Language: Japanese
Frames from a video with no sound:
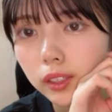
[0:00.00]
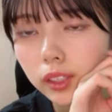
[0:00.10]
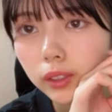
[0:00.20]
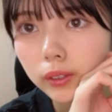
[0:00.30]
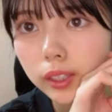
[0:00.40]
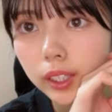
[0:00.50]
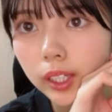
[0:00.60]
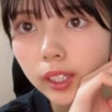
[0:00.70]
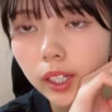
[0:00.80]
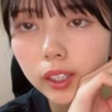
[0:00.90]
一緒に
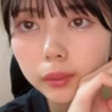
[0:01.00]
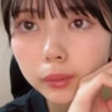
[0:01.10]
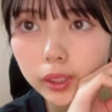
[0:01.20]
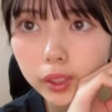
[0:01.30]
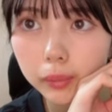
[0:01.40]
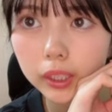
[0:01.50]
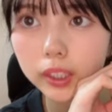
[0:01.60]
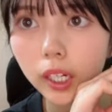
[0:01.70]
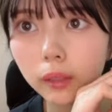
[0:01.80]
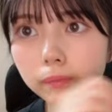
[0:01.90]
ね花火しまし
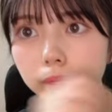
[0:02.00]
た